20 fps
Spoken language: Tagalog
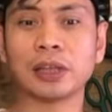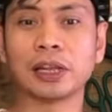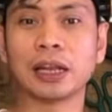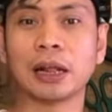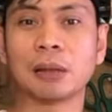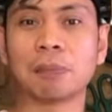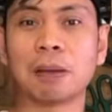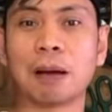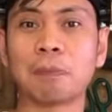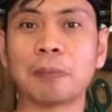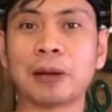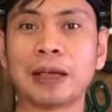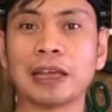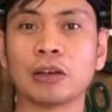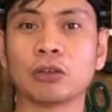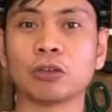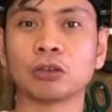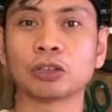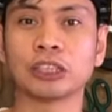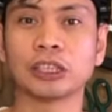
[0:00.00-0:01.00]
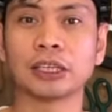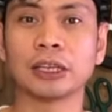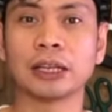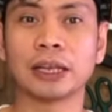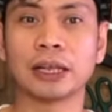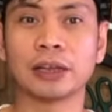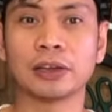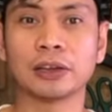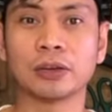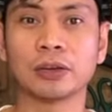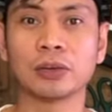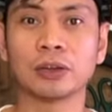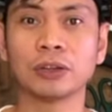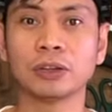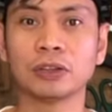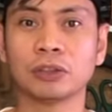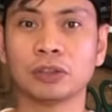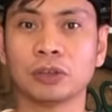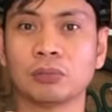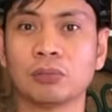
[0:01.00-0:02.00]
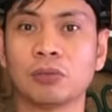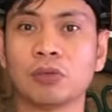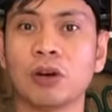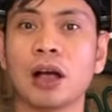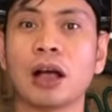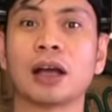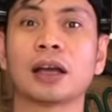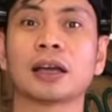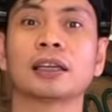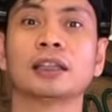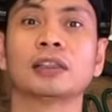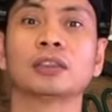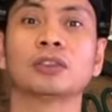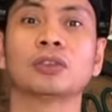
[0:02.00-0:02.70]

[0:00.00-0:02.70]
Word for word: nila, papaikutin nila yon yung buhangin